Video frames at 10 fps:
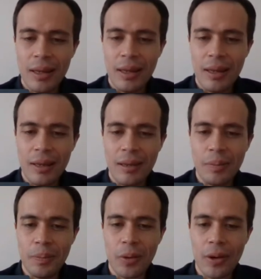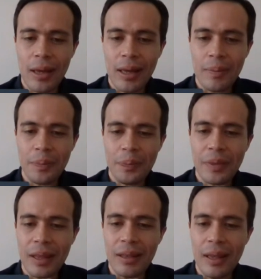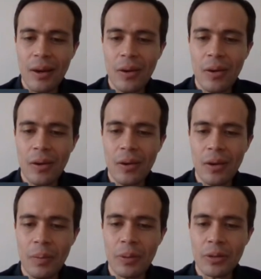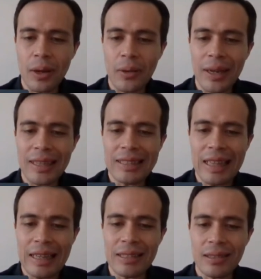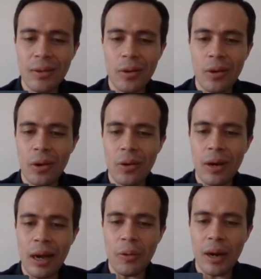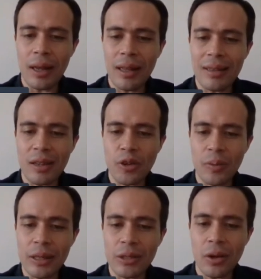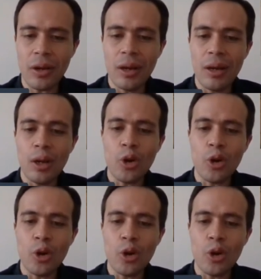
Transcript: eh, porque dijo López Obrador, ¿estás o no con la cuarta transformación?